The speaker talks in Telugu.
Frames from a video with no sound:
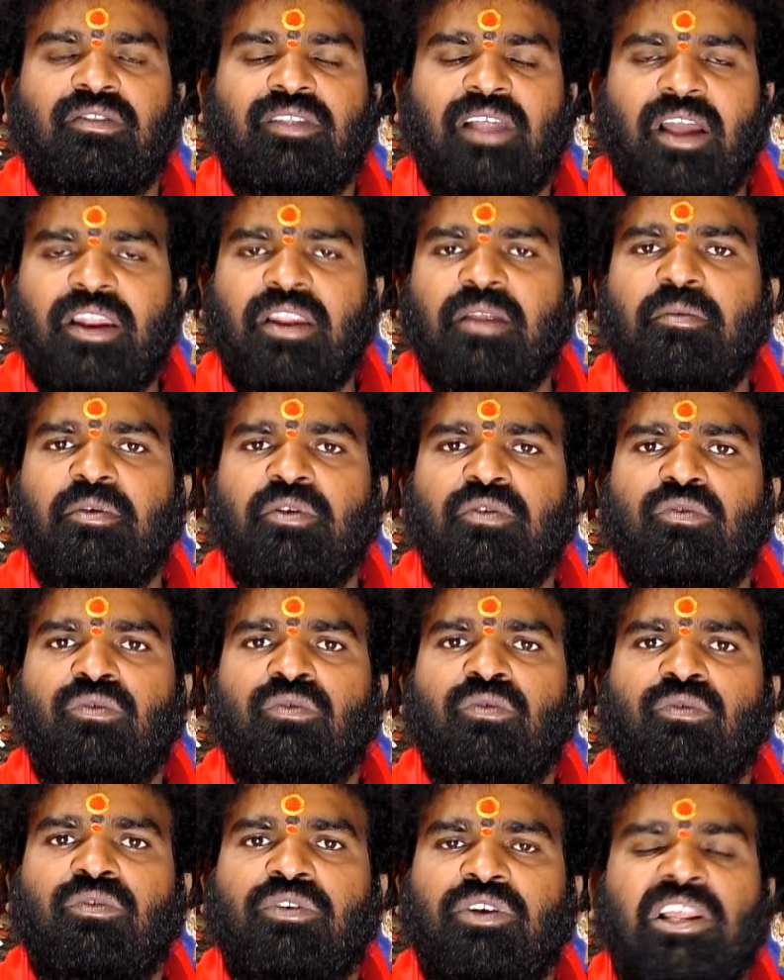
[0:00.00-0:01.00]
దాన్ని మీరు
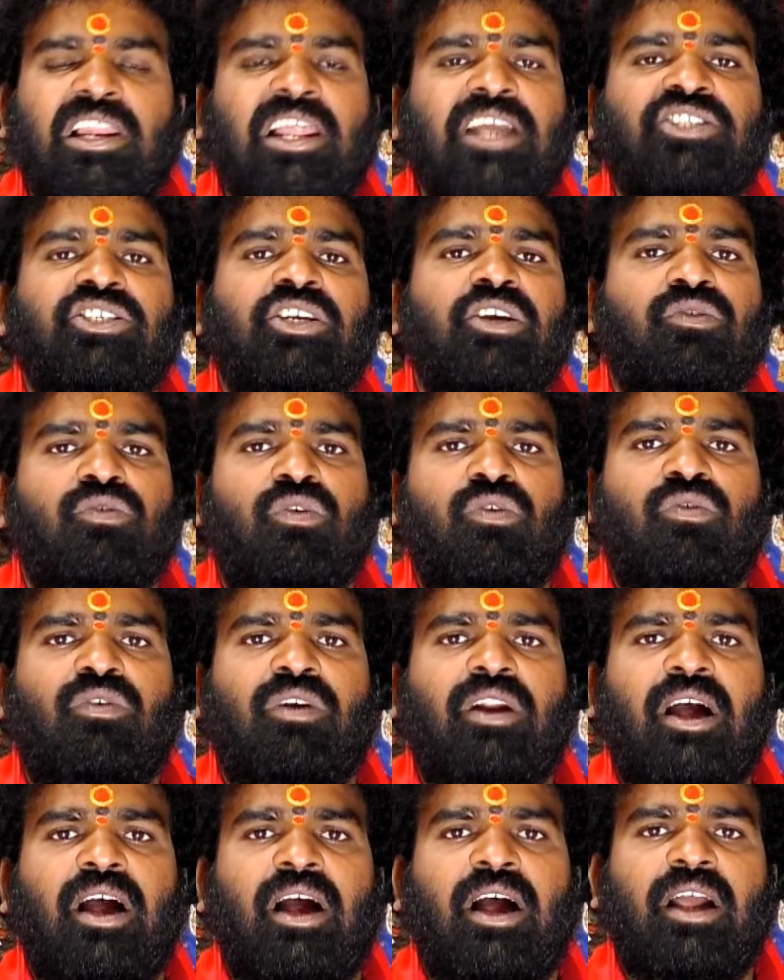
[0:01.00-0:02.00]
డిలే
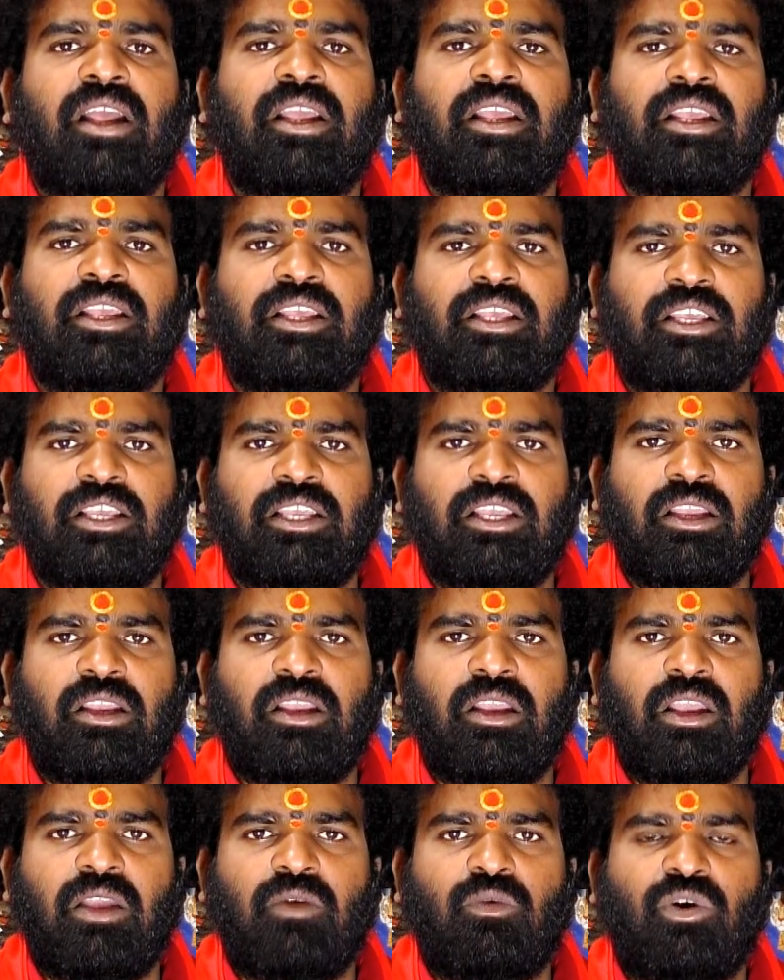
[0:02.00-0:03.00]
చేయకోకుండా ఈ
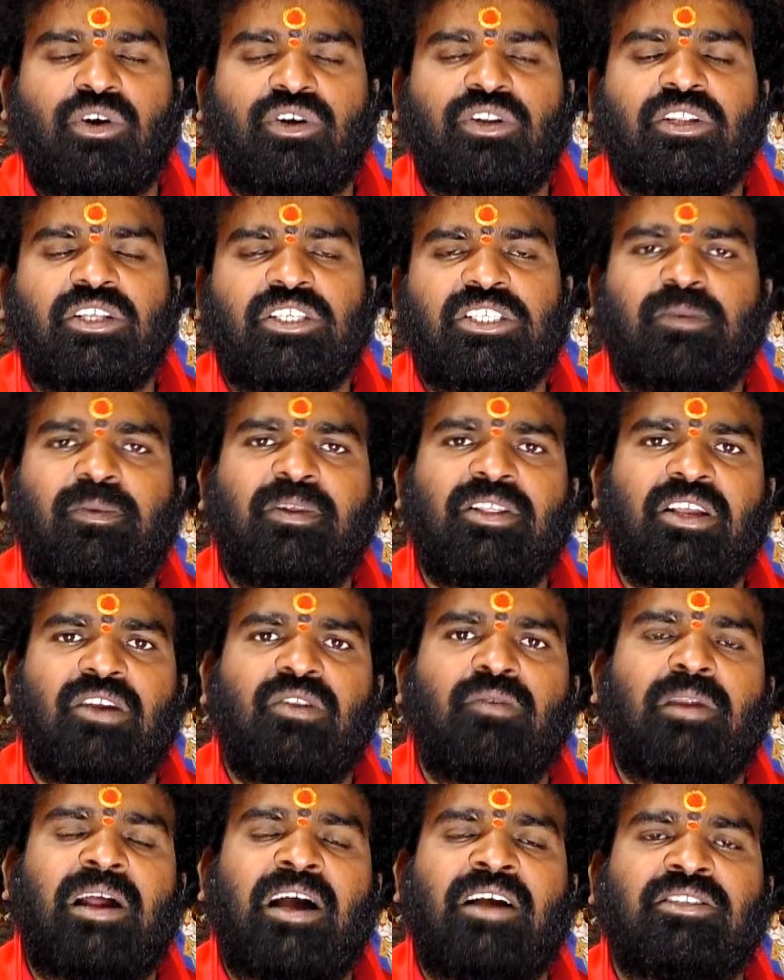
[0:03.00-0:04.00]
ఒకటి నుంచి
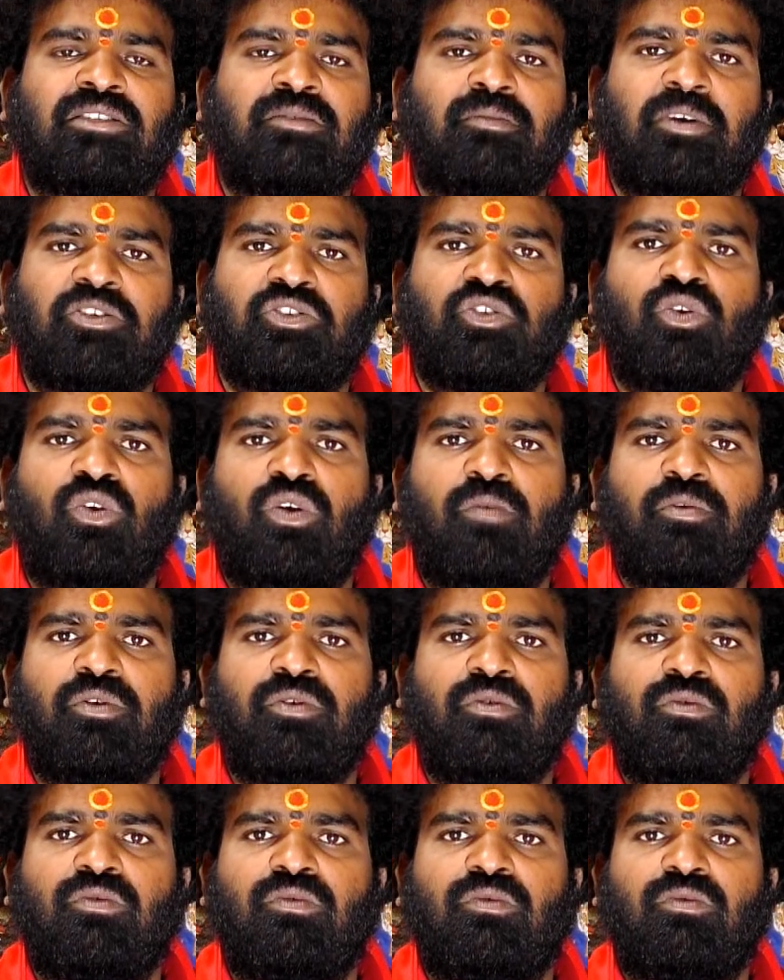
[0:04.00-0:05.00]
పదిహేను రాష్ట్రం మధ్యలో
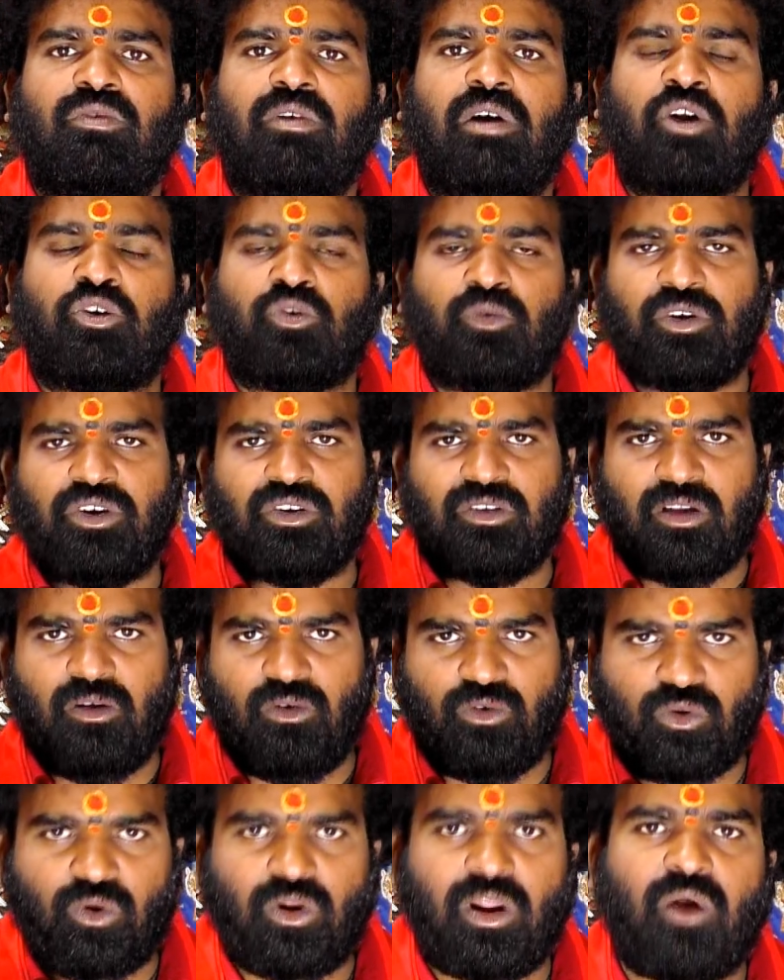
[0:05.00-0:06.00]
మీరు అటువంటి
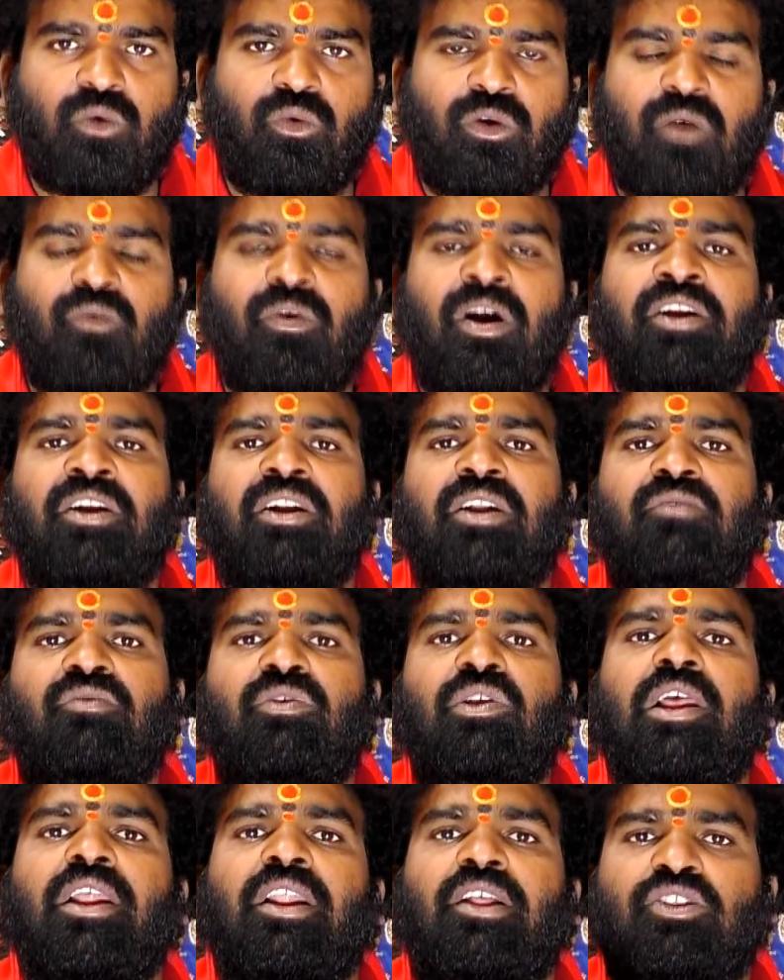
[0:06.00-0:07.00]
ఉన్నా కూడా వాటిని
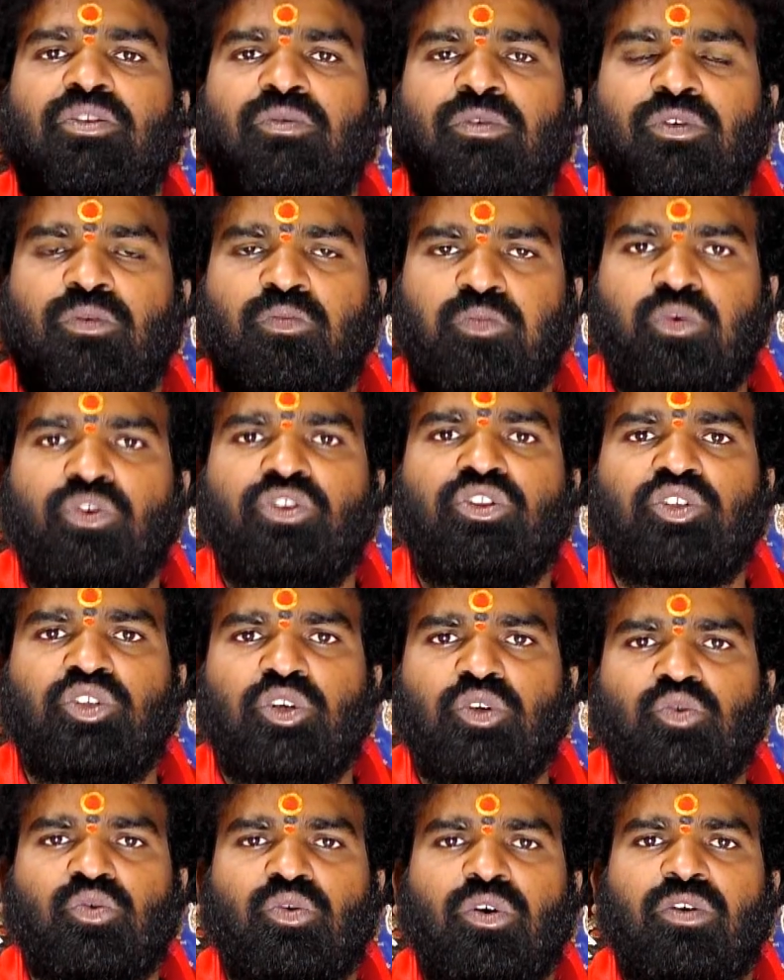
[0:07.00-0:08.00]
వీలైనంతవరకు పూర్తి
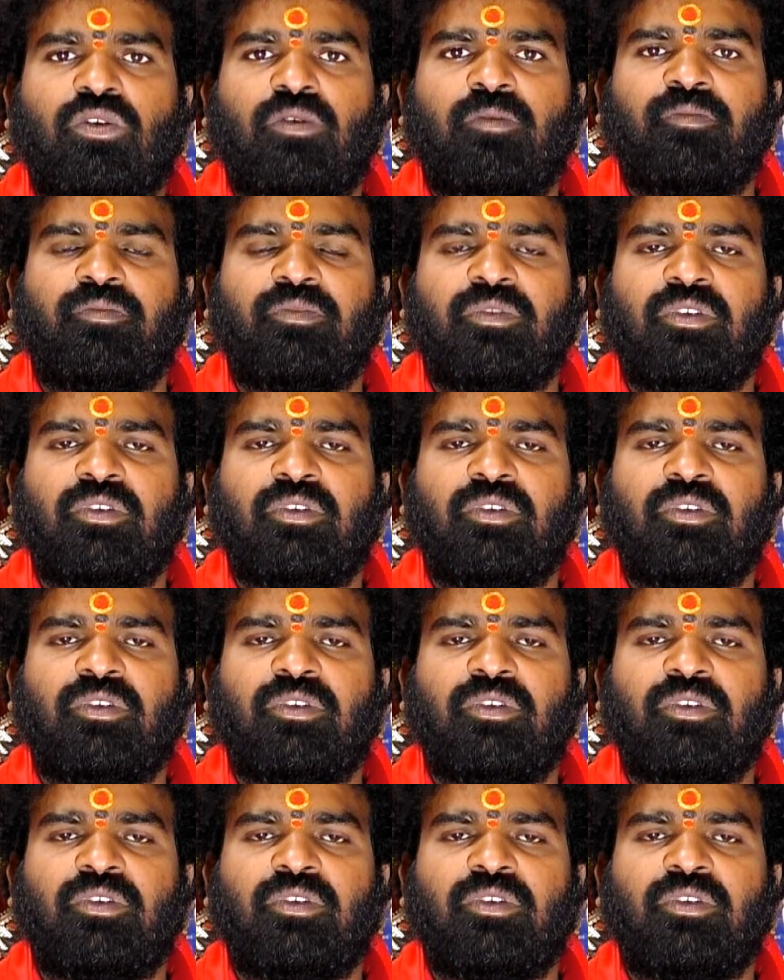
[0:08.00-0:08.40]
చేసుకోవటం